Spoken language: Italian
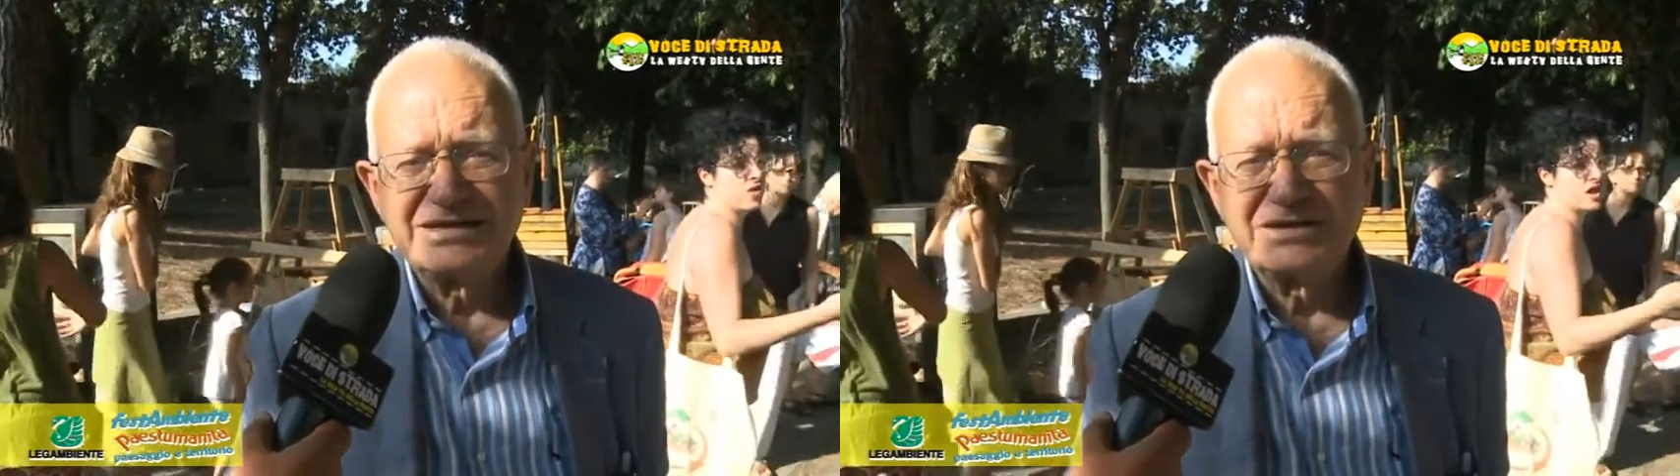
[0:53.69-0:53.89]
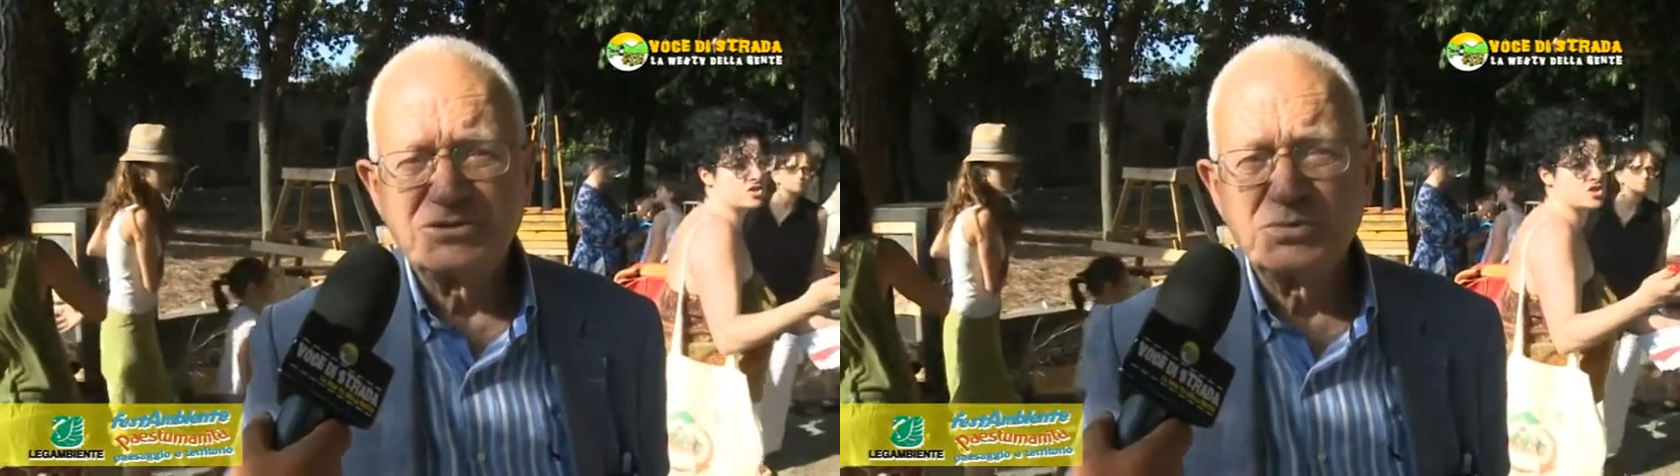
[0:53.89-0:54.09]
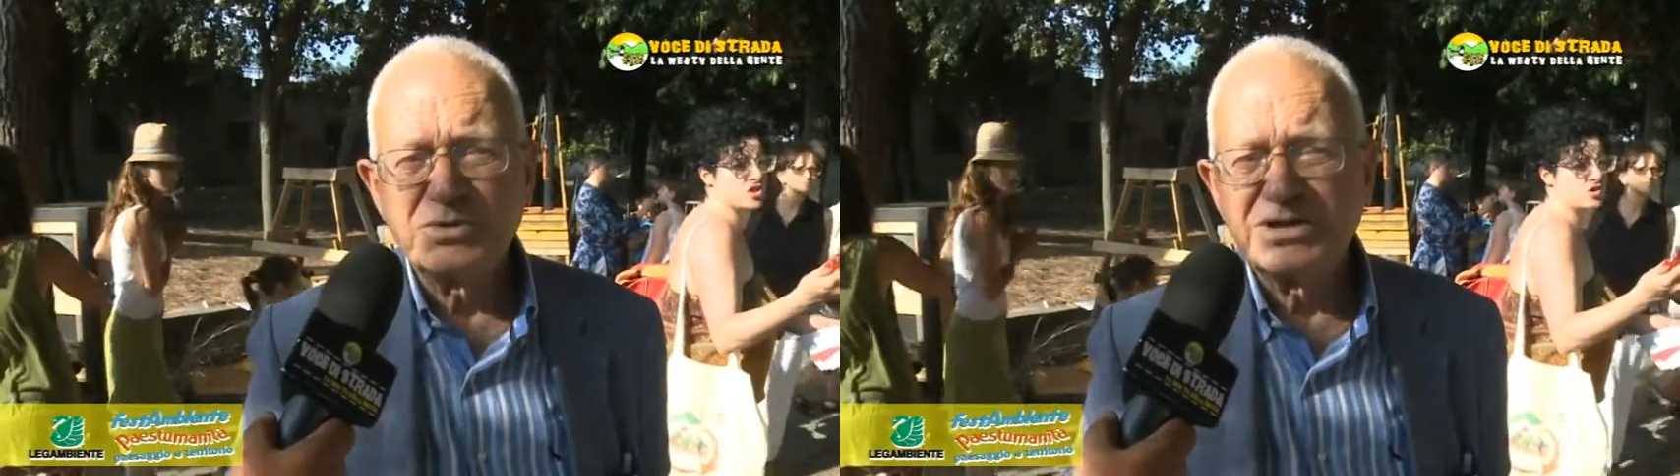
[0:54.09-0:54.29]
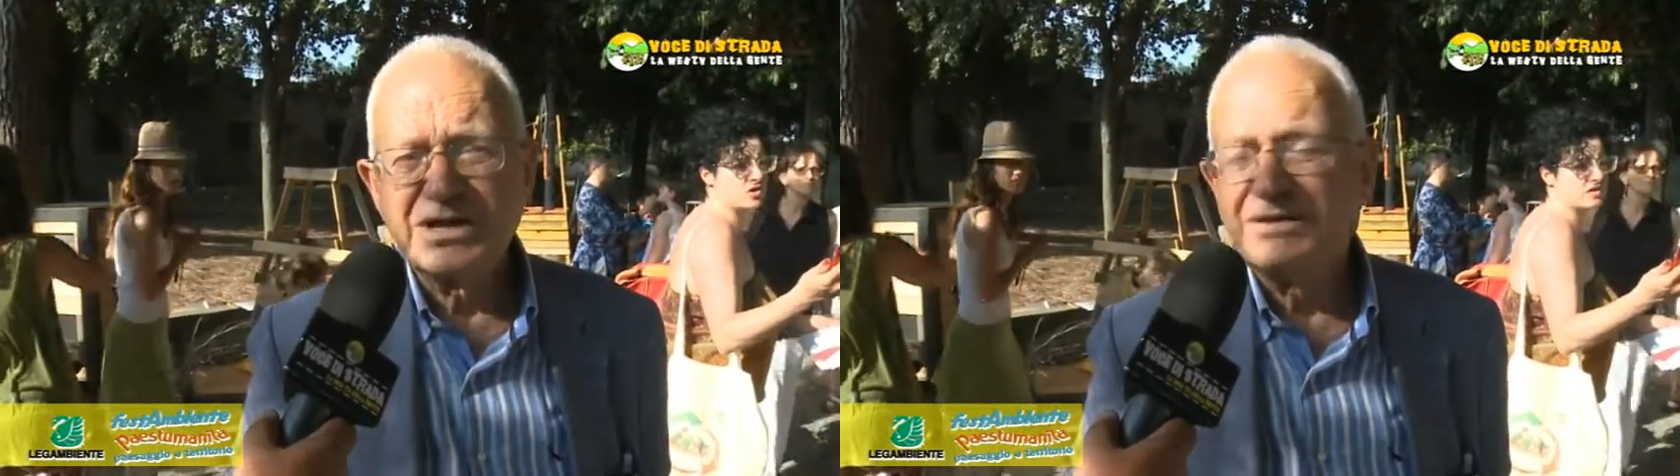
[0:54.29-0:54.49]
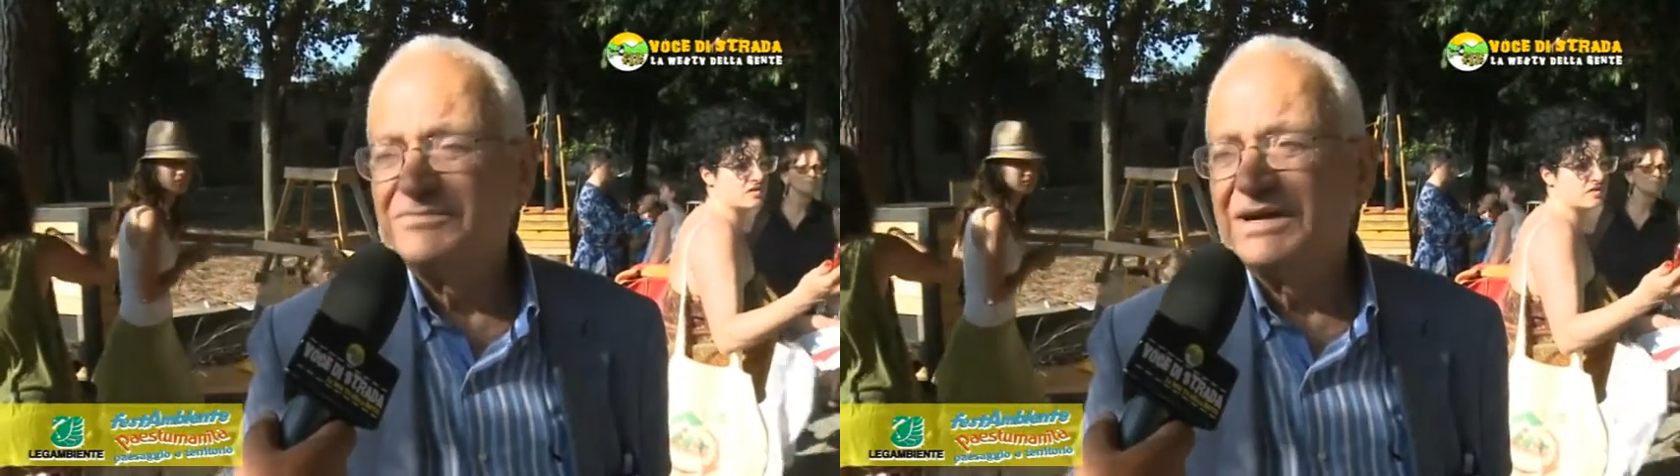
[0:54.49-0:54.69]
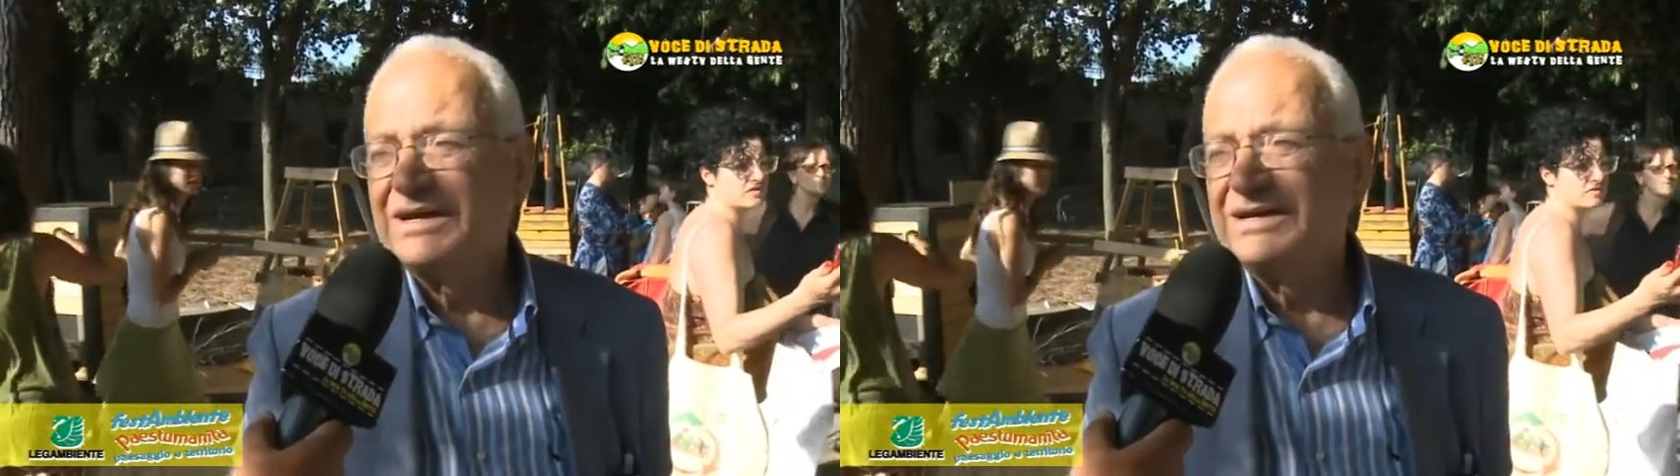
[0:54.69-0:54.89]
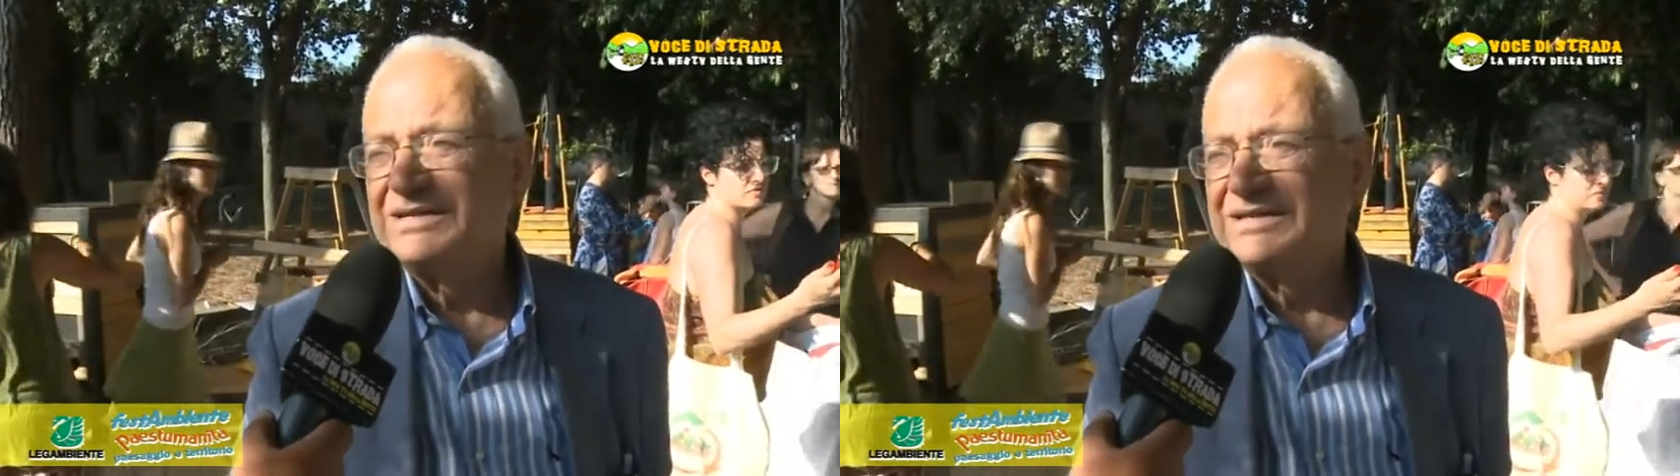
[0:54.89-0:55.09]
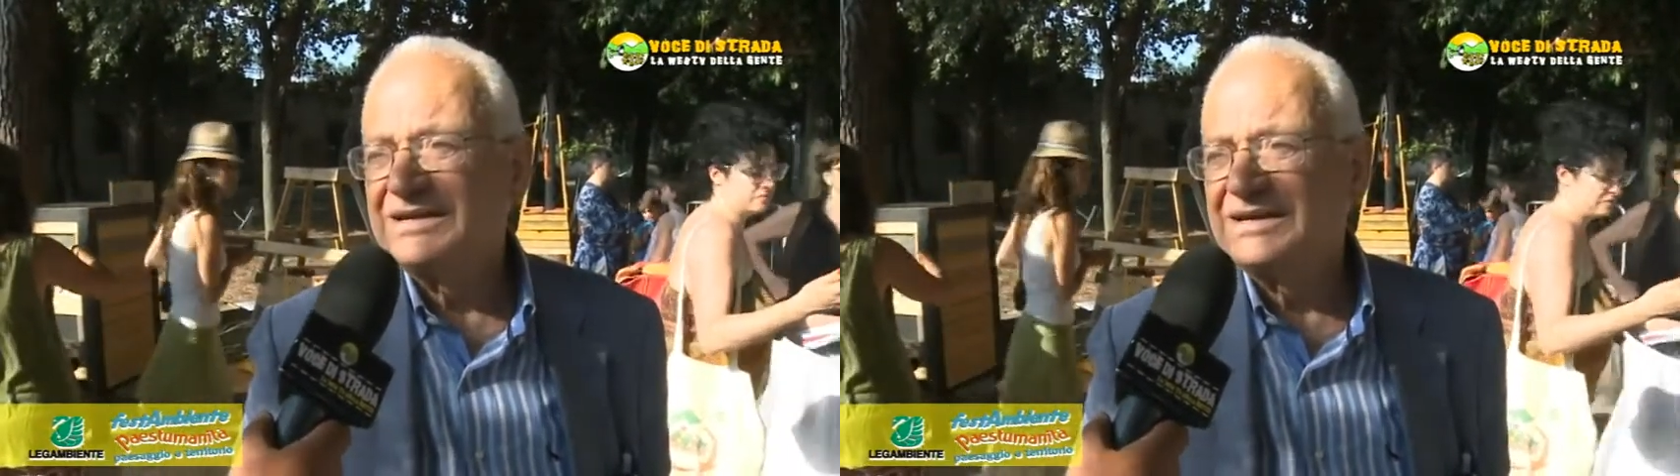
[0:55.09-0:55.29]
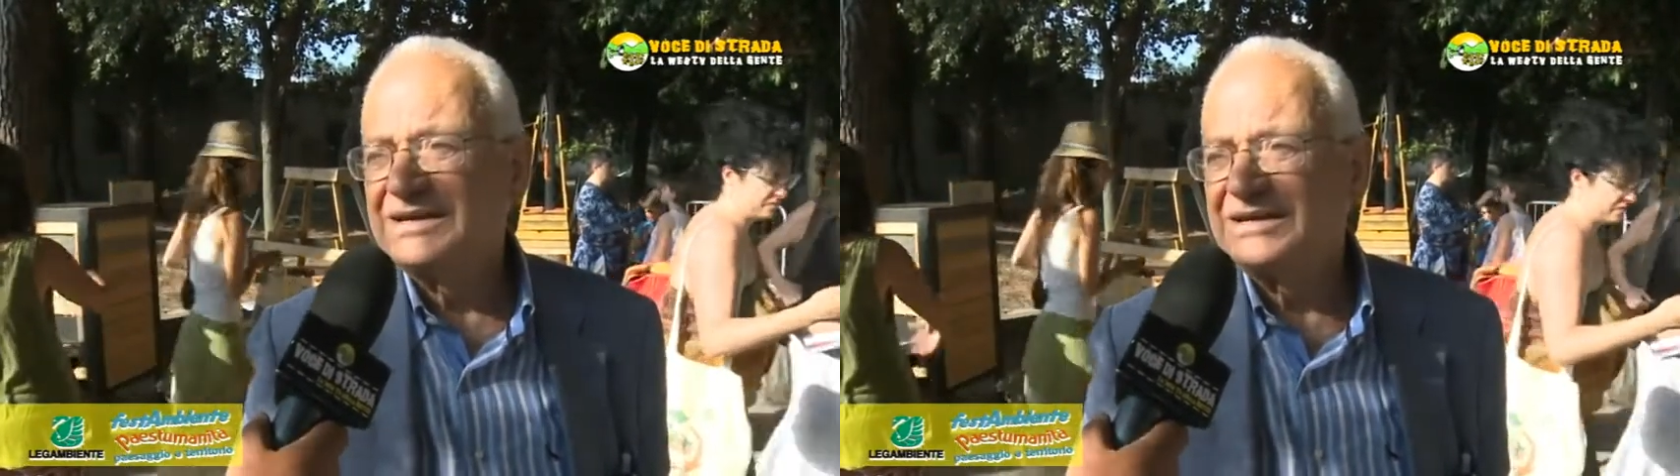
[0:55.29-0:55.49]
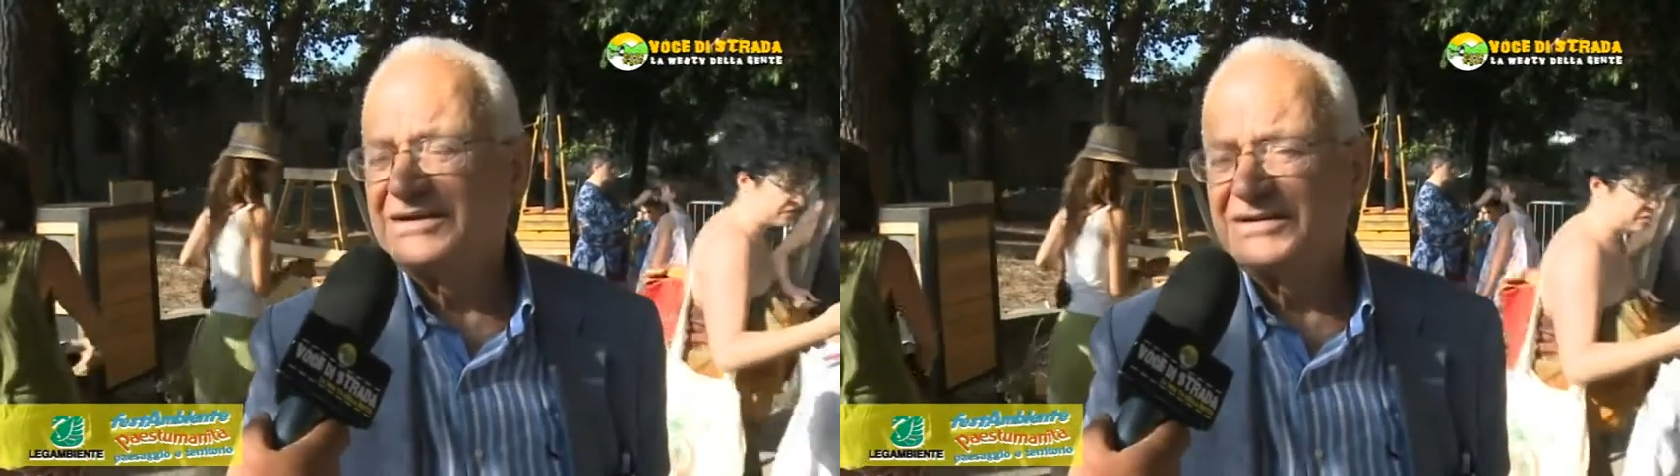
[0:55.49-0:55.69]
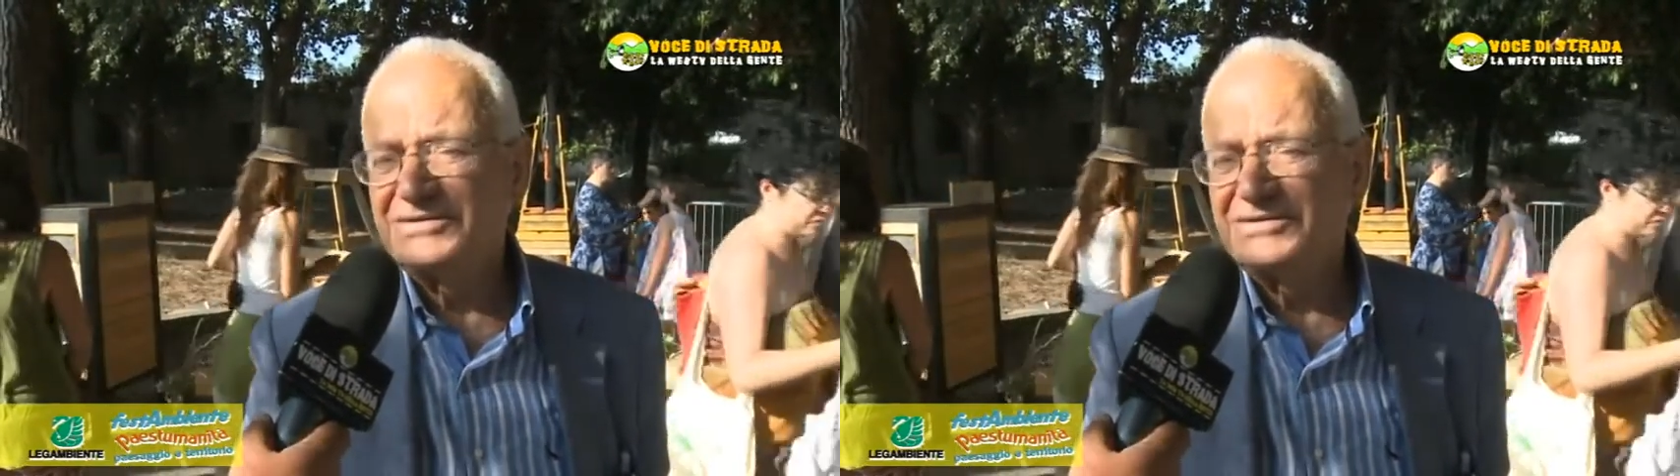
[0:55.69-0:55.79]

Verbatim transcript: recupero dell'ambiente,